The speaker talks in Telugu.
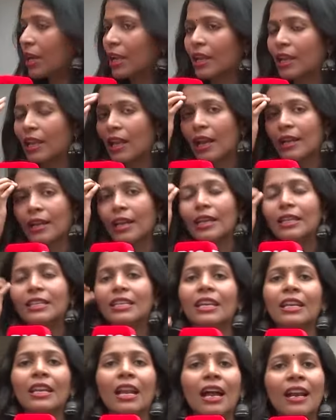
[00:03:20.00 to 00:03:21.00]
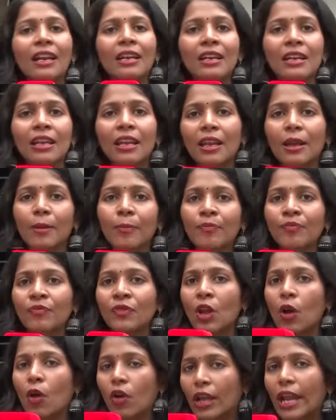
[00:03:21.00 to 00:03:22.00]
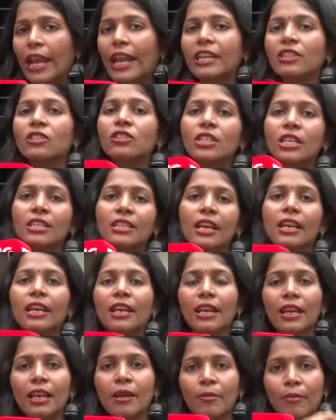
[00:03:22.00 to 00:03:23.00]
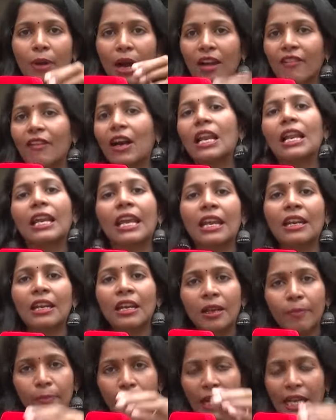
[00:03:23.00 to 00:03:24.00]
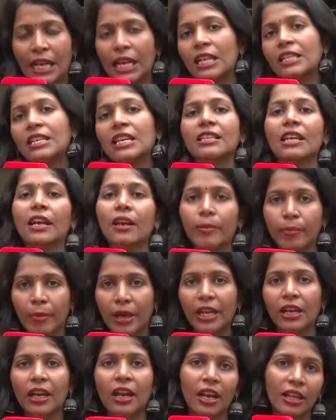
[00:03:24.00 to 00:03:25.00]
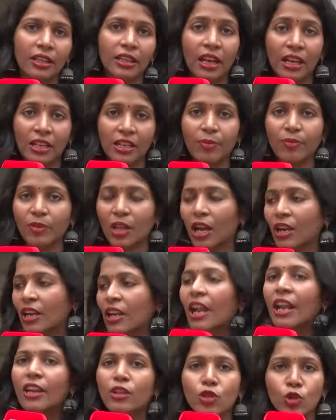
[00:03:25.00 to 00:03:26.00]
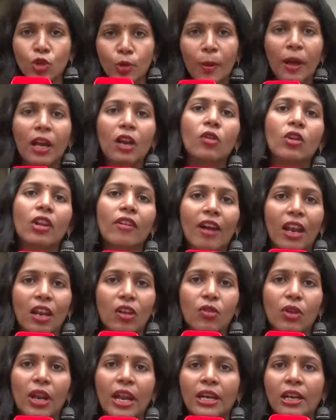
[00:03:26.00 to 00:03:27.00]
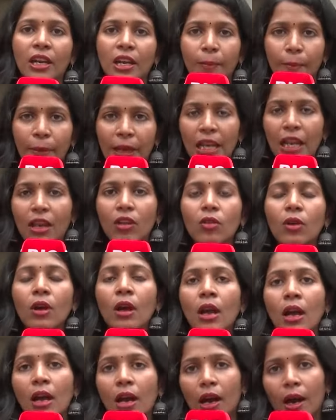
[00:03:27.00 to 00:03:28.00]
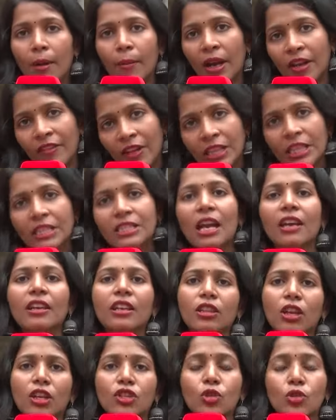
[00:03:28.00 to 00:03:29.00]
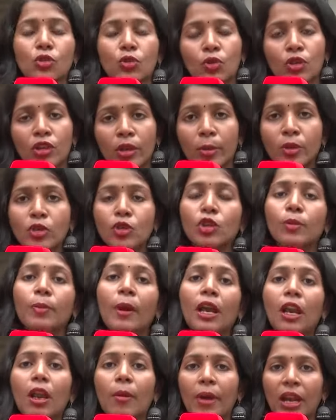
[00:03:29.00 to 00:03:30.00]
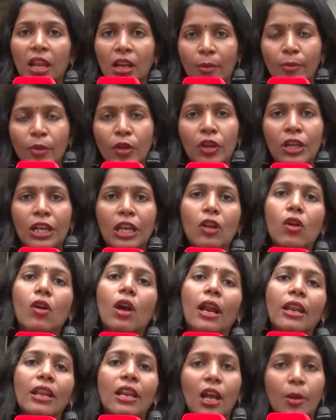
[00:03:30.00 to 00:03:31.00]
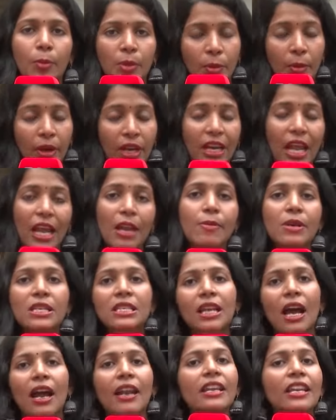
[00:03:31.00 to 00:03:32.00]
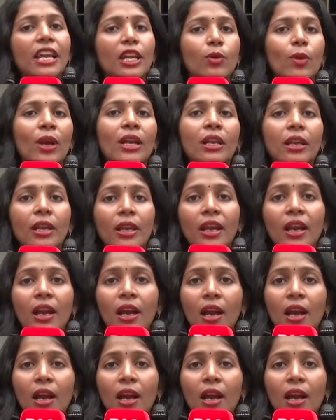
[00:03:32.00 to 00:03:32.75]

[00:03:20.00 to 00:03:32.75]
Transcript: మనకి అంటే ఇలాంటి ఒక ఏజ్ వచ్చేసరికి మగవాళ్ళకి ఏంటంటే పెళ్ళిళ్ళు చేసేయడం బెటర్ అని అయితే నేను చెప్తా అండి అండ్ చుట్టుపక్కల ఉన్న వాళ్ళు కూడా ఏంటంటే పిల్లలు మనం ఎంత జాగ్రత్తగా చూసుకుంటున్నామో చుట్టుపక్కల మన కమ్యూనిటీలో కానీ లేకపోతే మన నైబర్స్ కానీ ఎటువంటి